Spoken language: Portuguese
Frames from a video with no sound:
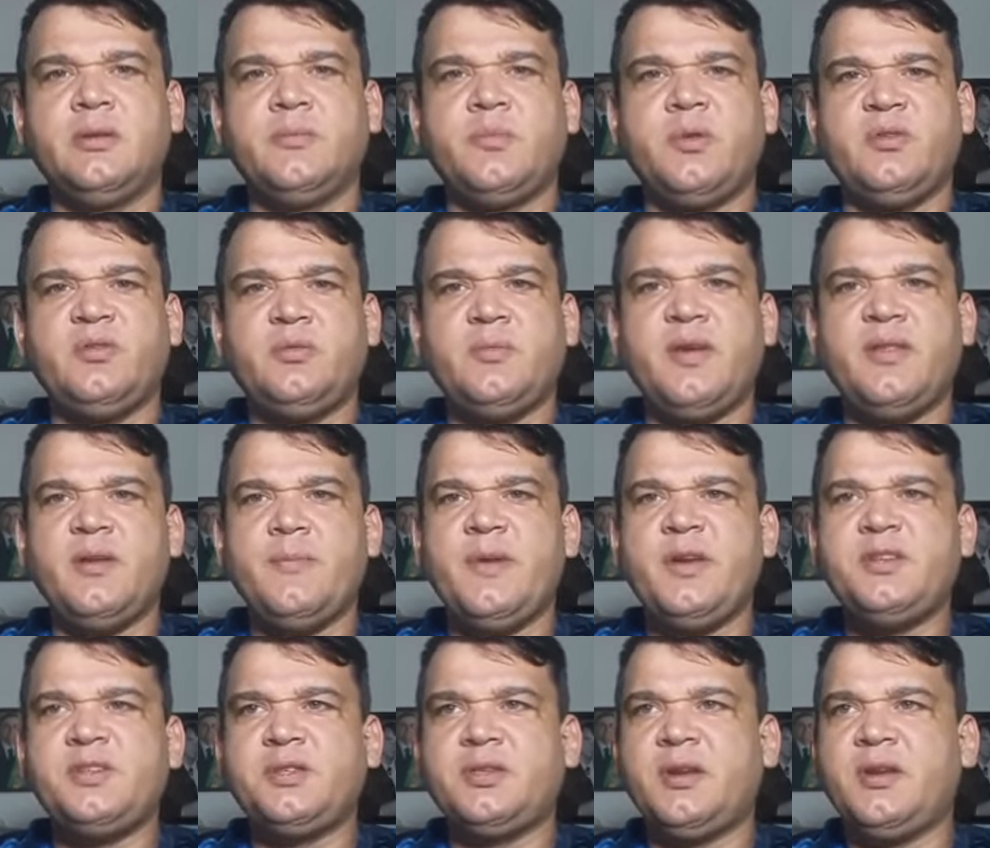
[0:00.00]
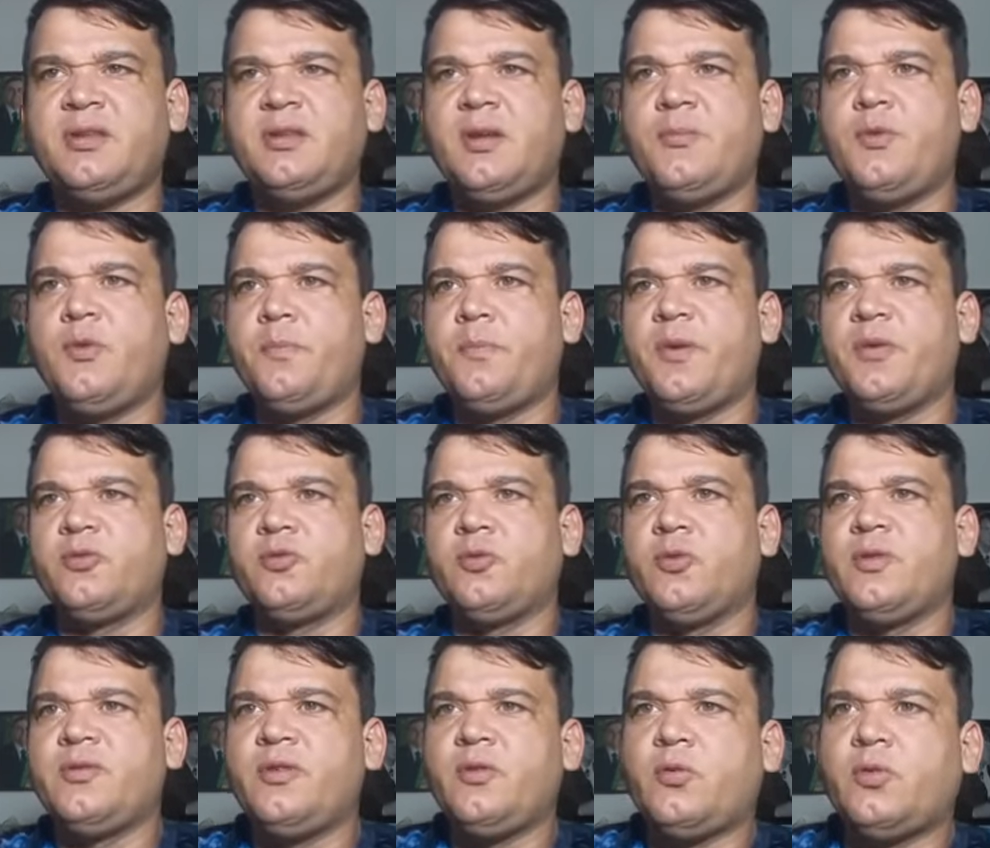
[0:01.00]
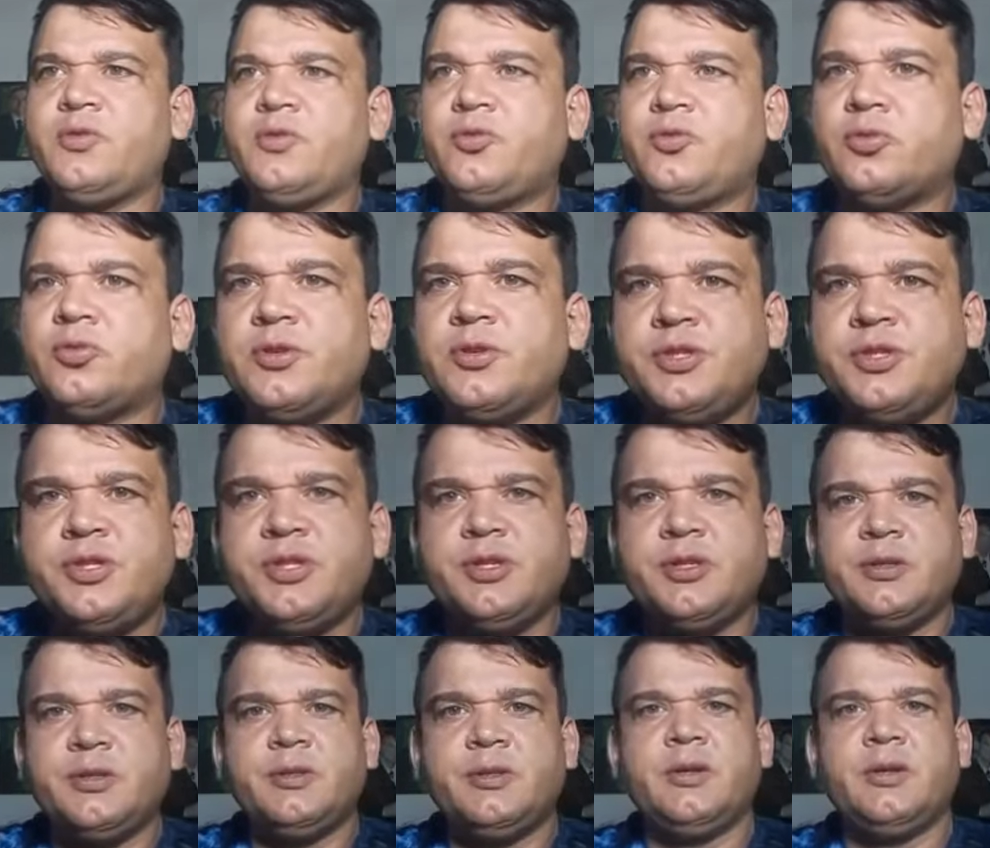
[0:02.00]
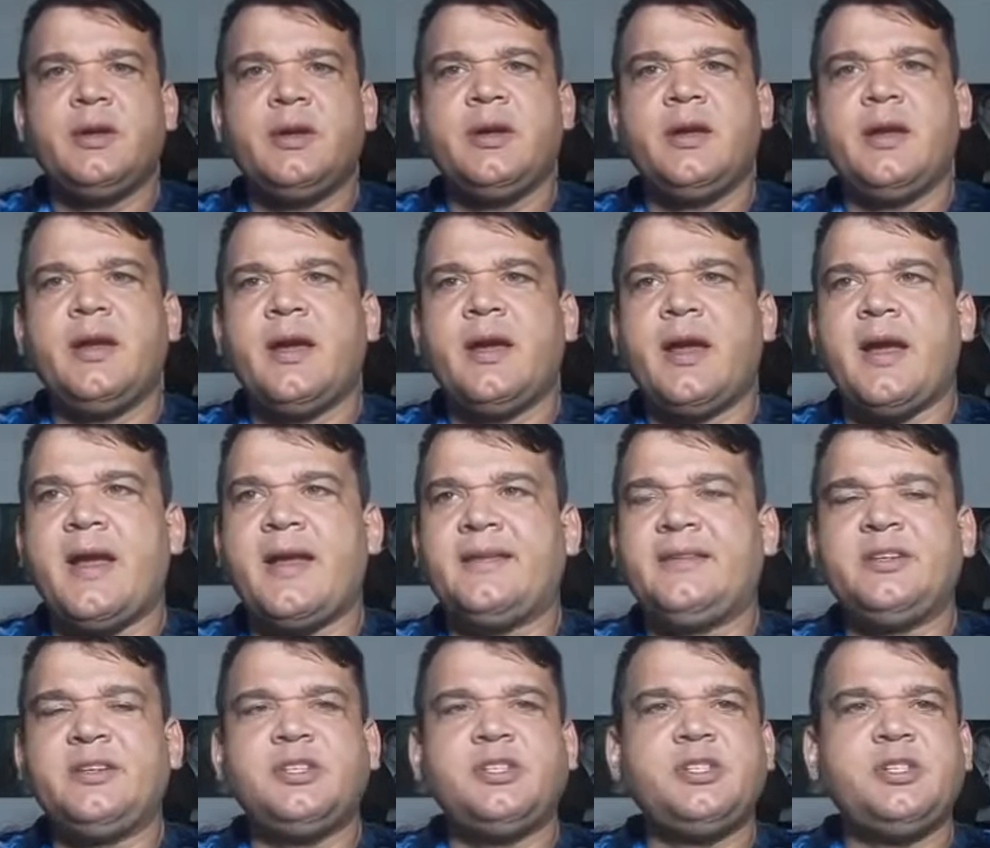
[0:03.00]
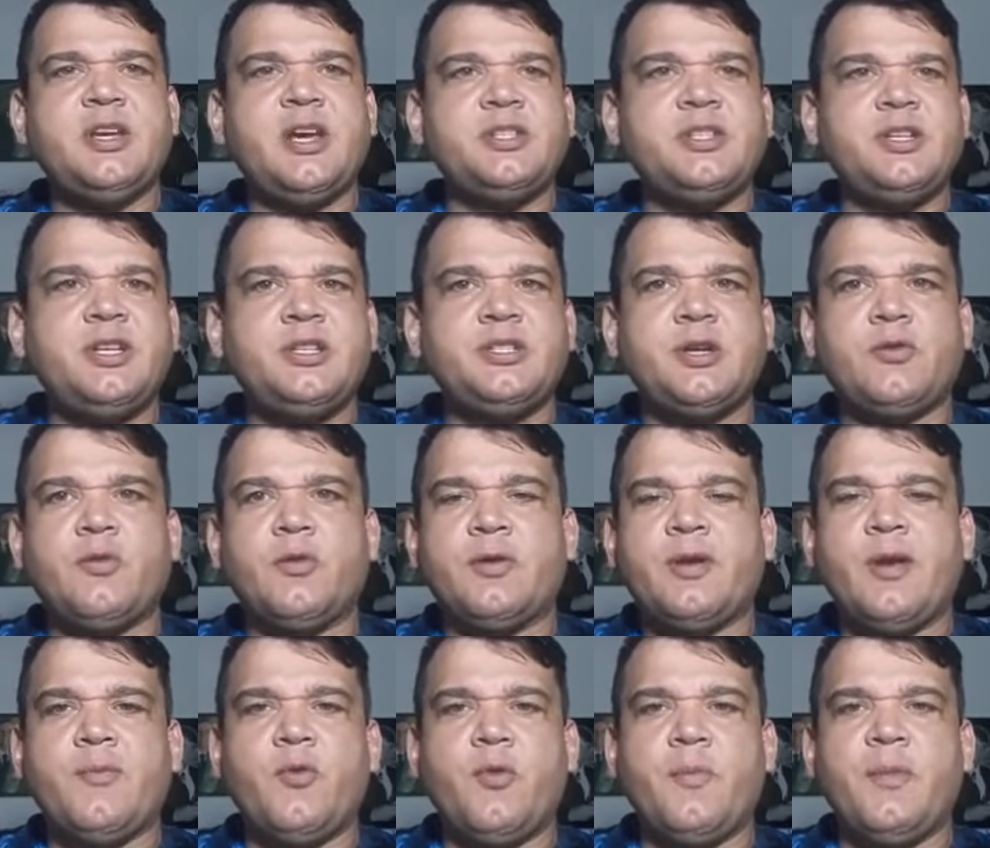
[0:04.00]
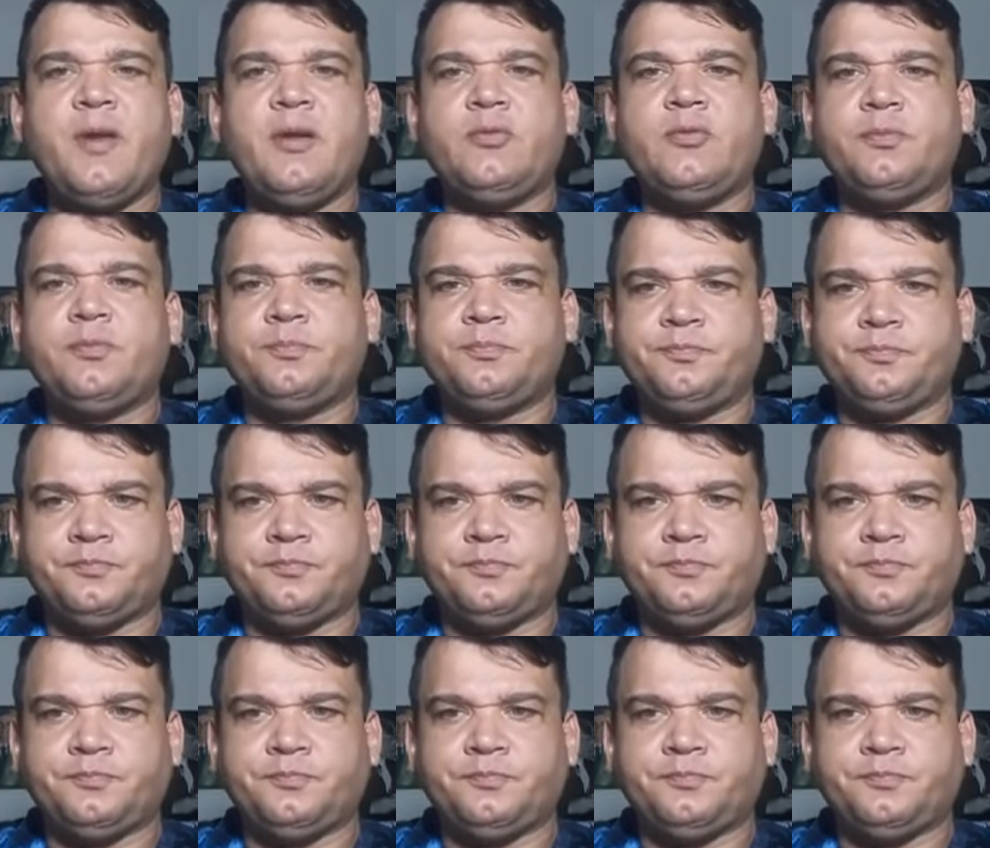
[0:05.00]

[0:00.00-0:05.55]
Aproximadamente 30 mil pessoas em condições de assistir a gente a qualquer momento